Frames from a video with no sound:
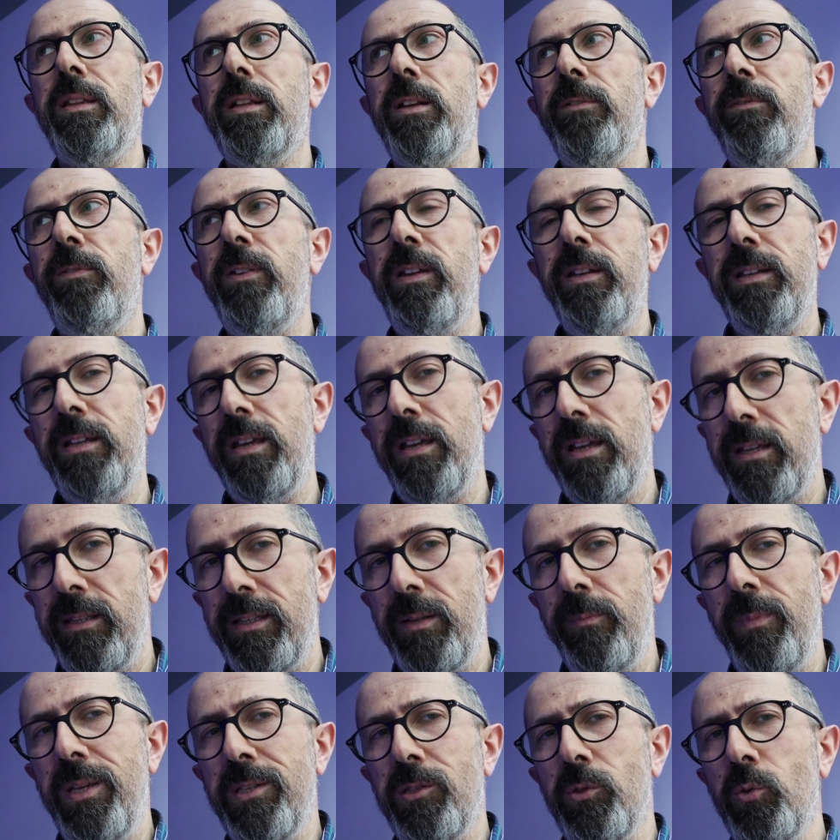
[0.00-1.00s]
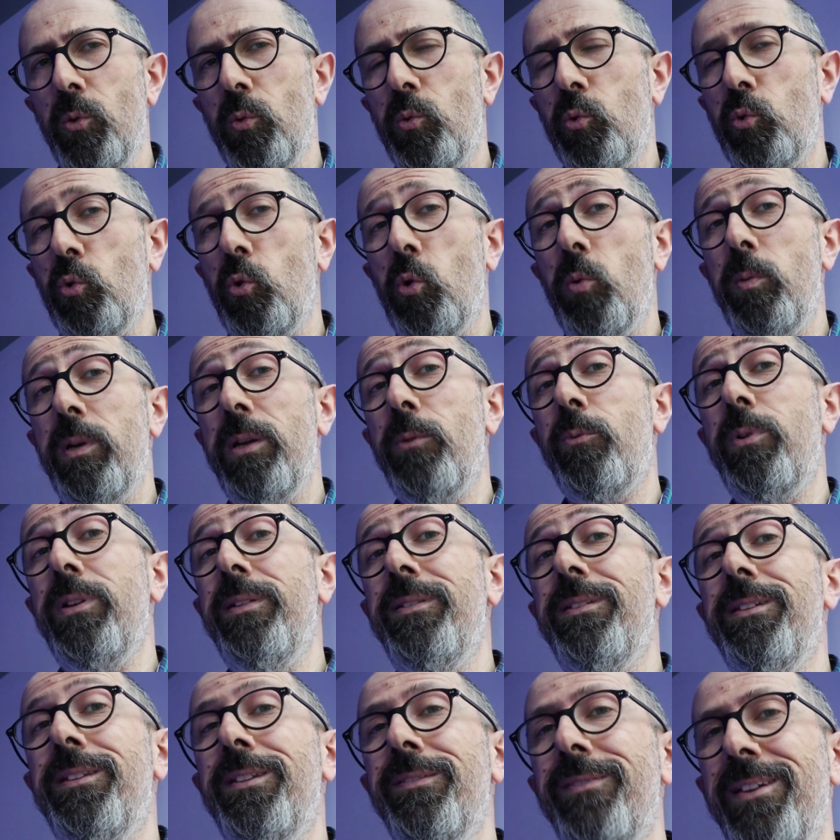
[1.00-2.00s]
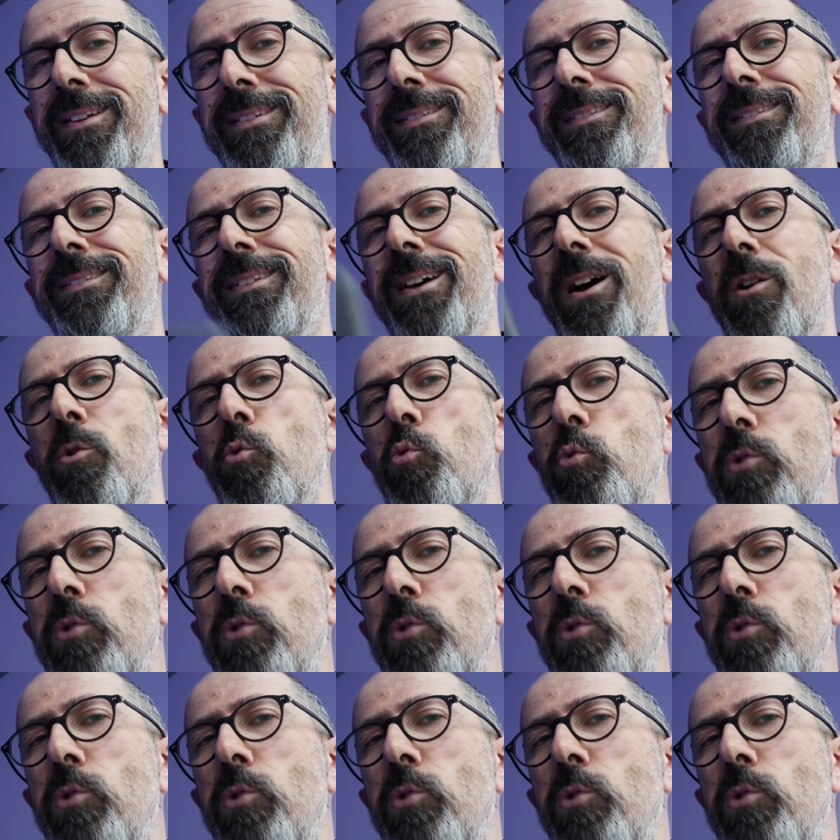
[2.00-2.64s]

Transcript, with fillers: alla fine del mese d'ottobre, quindi diventa